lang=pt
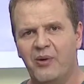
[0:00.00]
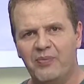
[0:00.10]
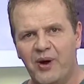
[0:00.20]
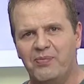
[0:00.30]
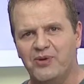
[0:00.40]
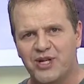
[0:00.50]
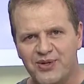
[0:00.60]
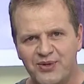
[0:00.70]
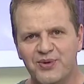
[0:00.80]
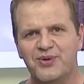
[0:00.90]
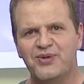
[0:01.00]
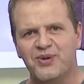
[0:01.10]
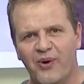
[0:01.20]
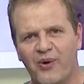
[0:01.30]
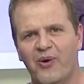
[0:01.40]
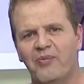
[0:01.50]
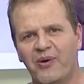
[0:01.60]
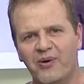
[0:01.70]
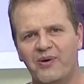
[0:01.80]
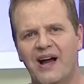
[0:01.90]
O próprio Isso. Jesus ocupa
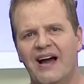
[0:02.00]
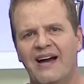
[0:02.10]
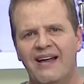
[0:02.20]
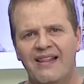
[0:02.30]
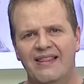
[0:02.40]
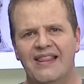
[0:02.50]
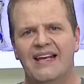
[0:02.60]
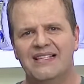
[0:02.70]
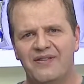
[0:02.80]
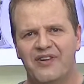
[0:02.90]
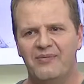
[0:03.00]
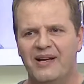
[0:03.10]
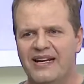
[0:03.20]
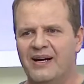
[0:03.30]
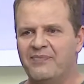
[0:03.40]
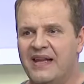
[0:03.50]
o lugar nessa família.